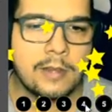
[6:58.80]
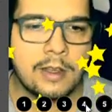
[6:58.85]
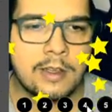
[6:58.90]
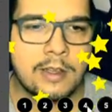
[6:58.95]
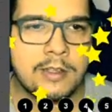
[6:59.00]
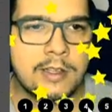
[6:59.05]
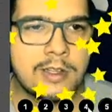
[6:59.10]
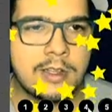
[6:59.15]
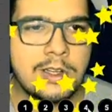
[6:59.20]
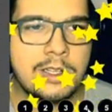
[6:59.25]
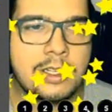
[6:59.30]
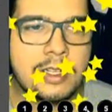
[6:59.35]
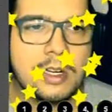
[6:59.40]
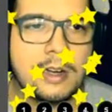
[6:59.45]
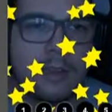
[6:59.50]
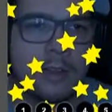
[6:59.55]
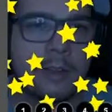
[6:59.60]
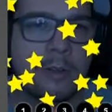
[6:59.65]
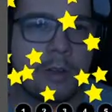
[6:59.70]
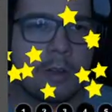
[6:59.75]
Se a gente
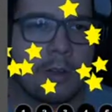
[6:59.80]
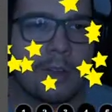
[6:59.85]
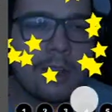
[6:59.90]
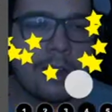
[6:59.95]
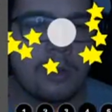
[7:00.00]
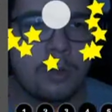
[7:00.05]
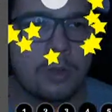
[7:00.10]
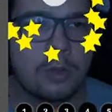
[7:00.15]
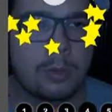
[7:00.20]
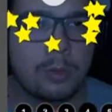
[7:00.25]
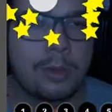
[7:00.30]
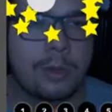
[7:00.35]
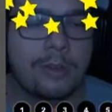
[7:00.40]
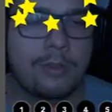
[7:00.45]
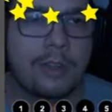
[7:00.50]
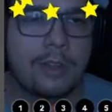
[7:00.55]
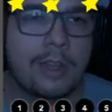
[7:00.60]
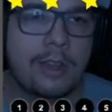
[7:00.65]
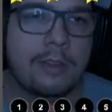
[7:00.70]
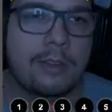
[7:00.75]
clica em qualquer outro, ele
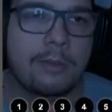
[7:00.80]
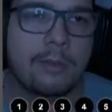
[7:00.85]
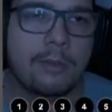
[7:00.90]
vai